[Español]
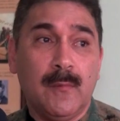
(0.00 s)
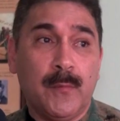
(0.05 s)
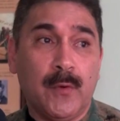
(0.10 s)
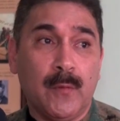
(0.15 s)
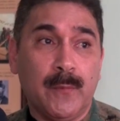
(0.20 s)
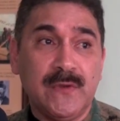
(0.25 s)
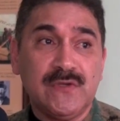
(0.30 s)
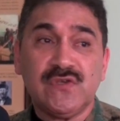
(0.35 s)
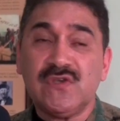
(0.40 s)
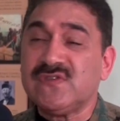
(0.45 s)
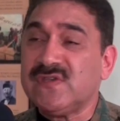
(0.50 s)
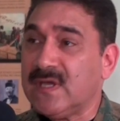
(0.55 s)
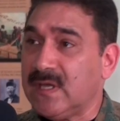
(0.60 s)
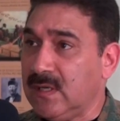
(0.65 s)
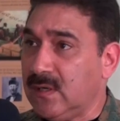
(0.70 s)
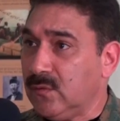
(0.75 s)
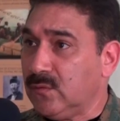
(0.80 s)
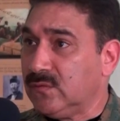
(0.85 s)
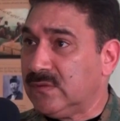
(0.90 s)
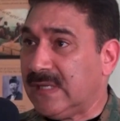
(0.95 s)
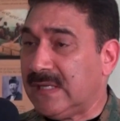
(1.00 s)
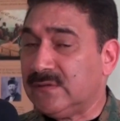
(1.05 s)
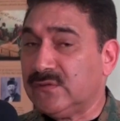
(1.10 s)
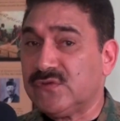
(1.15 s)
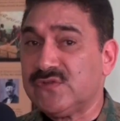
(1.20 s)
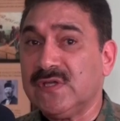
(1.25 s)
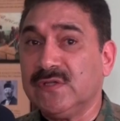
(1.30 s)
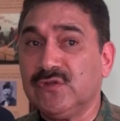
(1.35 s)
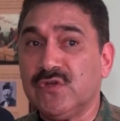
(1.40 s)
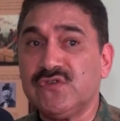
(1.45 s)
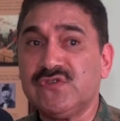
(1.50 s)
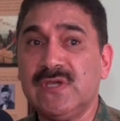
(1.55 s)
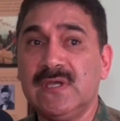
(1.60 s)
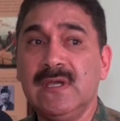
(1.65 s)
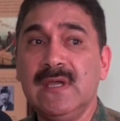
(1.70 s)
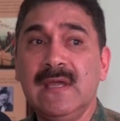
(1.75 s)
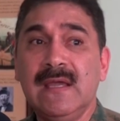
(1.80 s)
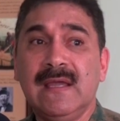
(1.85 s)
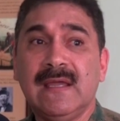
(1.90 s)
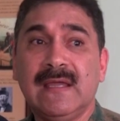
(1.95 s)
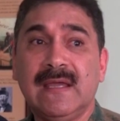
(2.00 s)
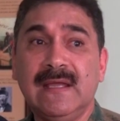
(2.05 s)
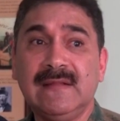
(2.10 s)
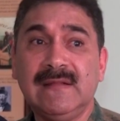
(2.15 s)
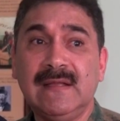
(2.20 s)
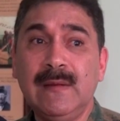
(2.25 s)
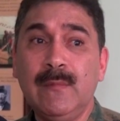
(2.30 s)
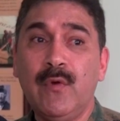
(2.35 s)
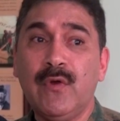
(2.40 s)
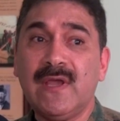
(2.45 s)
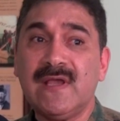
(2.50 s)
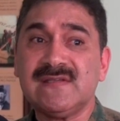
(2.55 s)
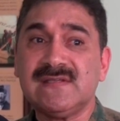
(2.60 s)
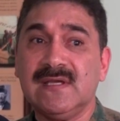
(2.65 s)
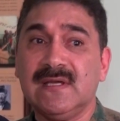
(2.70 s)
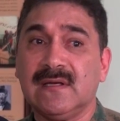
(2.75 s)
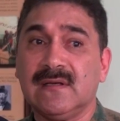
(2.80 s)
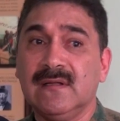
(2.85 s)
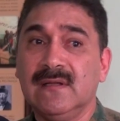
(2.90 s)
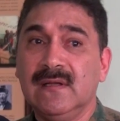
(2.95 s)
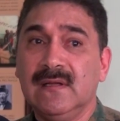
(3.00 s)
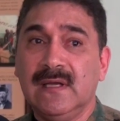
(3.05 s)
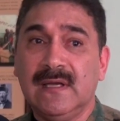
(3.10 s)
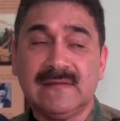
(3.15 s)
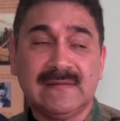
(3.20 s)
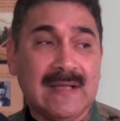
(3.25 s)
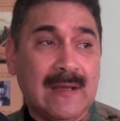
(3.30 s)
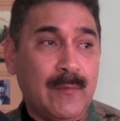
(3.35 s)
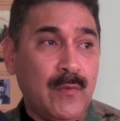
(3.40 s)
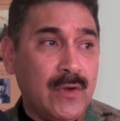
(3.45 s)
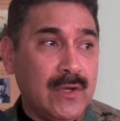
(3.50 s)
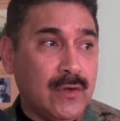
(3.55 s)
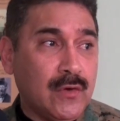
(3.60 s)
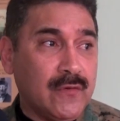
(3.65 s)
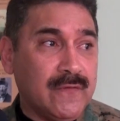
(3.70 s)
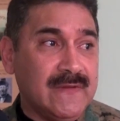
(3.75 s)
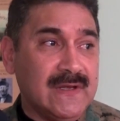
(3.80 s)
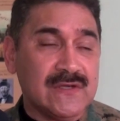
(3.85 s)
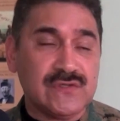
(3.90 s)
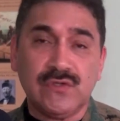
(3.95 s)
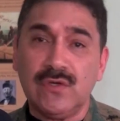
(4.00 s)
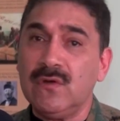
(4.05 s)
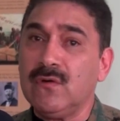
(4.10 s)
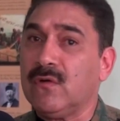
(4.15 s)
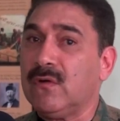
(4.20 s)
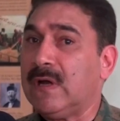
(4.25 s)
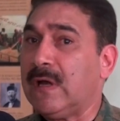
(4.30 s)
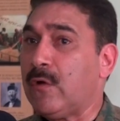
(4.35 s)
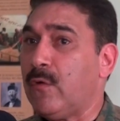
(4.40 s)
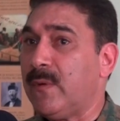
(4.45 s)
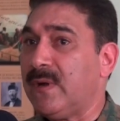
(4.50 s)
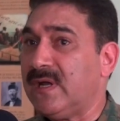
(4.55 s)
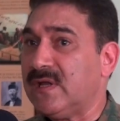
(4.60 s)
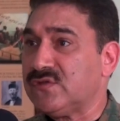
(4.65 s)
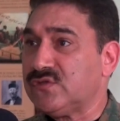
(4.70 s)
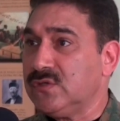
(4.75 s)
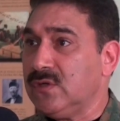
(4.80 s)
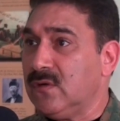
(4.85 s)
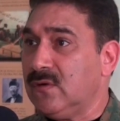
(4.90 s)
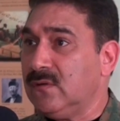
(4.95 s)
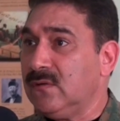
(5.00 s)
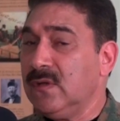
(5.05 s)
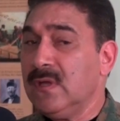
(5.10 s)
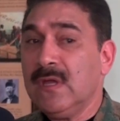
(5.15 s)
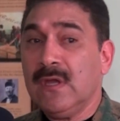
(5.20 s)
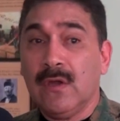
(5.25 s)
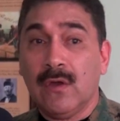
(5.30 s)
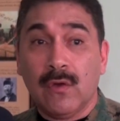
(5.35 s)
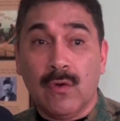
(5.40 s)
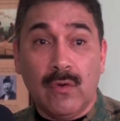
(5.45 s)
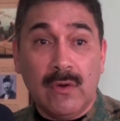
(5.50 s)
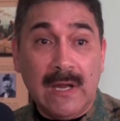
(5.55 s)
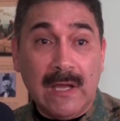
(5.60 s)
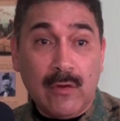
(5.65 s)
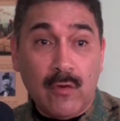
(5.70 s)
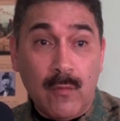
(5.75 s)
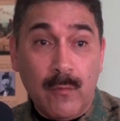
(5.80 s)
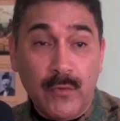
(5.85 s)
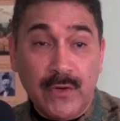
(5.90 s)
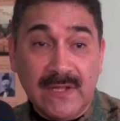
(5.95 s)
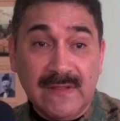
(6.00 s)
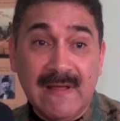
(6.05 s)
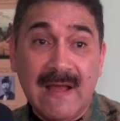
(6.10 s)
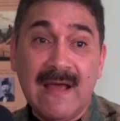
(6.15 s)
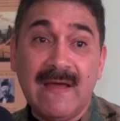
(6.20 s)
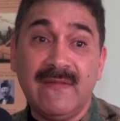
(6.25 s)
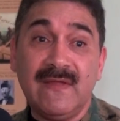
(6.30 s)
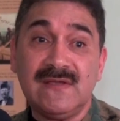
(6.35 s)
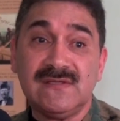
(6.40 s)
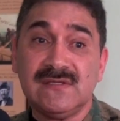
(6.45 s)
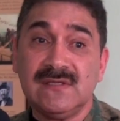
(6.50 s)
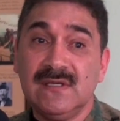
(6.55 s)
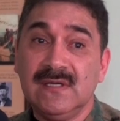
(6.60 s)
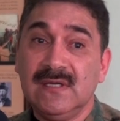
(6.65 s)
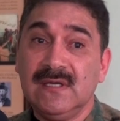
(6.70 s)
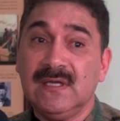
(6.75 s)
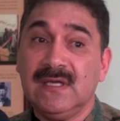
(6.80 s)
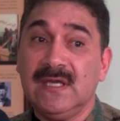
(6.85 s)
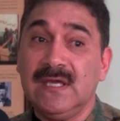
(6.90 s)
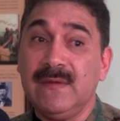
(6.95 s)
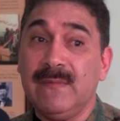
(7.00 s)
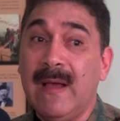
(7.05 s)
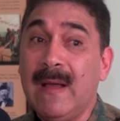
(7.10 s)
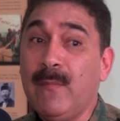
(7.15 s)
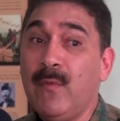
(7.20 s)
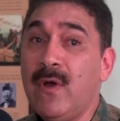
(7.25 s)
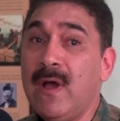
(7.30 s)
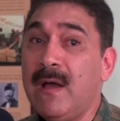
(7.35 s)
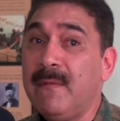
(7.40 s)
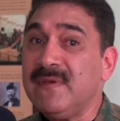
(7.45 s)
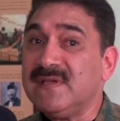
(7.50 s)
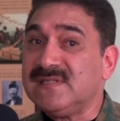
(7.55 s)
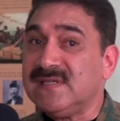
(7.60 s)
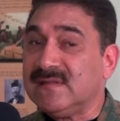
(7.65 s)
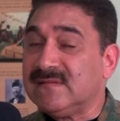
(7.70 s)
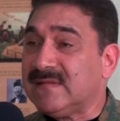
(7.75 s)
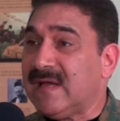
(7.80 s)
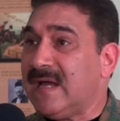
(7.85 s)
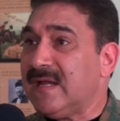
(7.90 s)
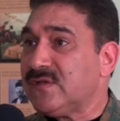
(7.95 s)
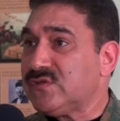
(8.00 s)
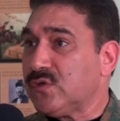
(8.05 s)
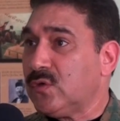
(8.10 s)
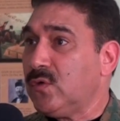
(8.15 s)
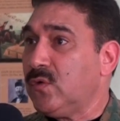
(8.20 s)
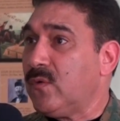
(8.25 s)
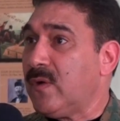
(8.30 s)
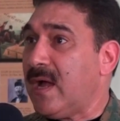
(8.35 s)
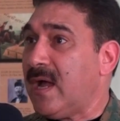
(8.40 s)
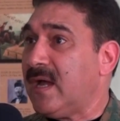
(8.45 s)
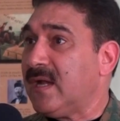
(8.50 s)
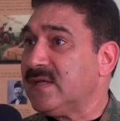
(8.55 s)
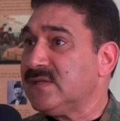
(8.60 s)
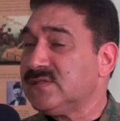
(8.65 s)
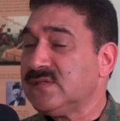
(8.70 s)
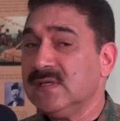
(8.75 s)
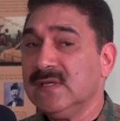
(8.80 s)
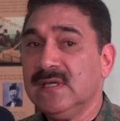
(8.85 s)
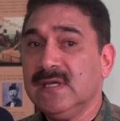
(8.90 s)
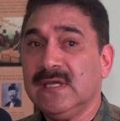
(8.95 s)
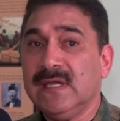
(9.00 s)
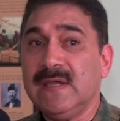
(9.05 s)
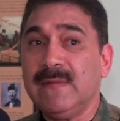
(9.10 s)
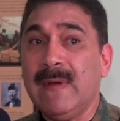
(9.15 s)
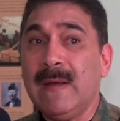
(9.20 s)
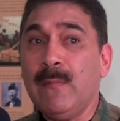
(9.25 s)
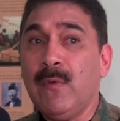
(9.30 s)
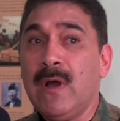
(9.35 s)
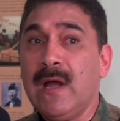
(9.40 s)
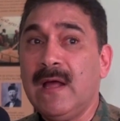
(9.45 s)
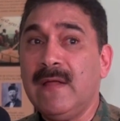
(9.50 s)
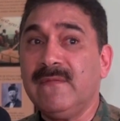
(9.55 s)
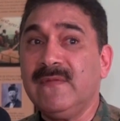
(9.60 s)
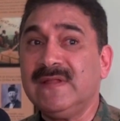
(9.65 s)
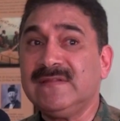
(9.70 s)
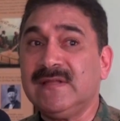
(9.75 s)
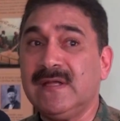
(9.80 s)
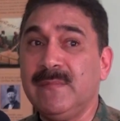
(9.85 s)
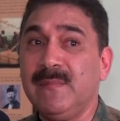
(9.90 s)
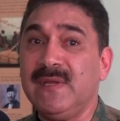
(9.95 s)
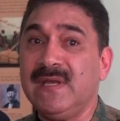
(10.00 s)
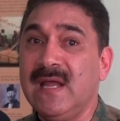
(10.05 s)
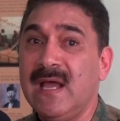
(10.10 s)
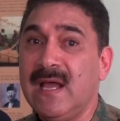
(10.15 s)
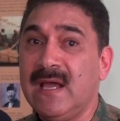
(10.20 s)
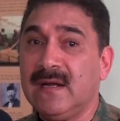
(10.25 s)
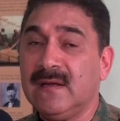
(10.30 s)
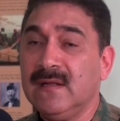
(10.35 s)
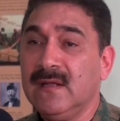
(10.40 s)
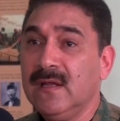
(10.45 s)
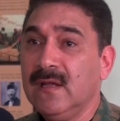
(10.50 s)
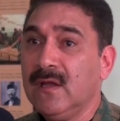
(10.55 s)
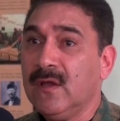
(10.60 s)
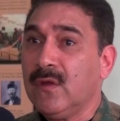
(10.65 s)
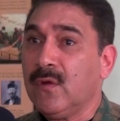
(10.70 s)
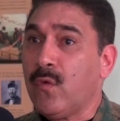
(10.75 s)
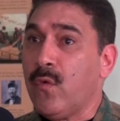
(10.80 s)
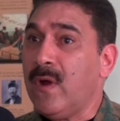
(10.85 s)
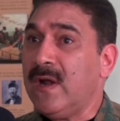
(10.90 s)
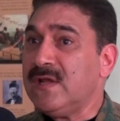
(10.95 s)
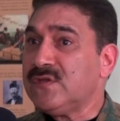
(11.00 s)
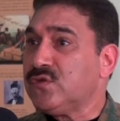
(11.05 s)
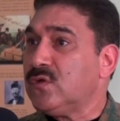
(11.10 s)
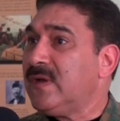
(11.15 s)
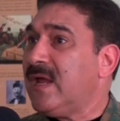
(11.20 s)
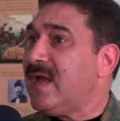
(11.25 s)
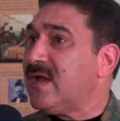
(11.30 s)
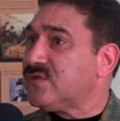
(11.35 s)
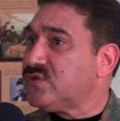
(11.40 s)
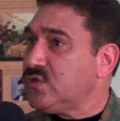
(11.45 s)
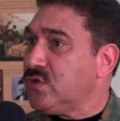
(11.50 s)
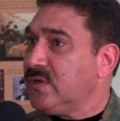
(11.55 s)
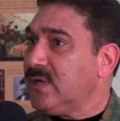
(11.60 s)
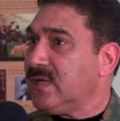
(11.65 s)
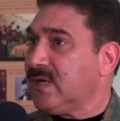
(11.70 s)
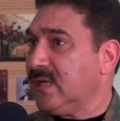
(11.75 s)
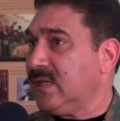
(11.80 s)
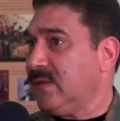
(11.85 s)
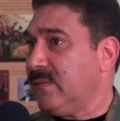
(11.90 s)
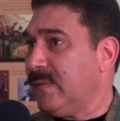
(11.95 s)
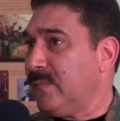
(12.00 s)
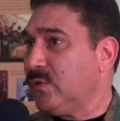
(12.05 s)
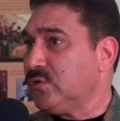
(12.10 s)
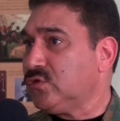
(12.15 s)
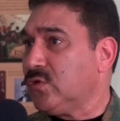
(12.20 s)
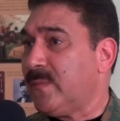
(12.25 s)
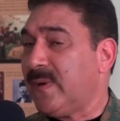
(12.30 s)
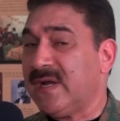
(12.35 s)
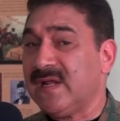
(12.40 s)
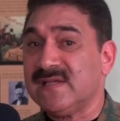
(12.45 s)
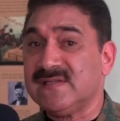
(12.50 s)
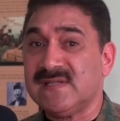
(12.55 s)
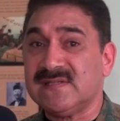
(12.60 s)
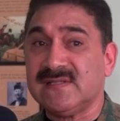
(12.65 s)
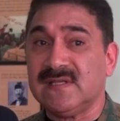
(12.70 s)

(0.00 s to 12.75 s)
propicio a seguir inundándose. Entonces, ¿qué tenemos que hacer? Estamos en coordinación con la gobernación, con las comunidades y vamos a visitar esos lugares y vamos a determinar cuáles son las acciones que debemos tomar en ese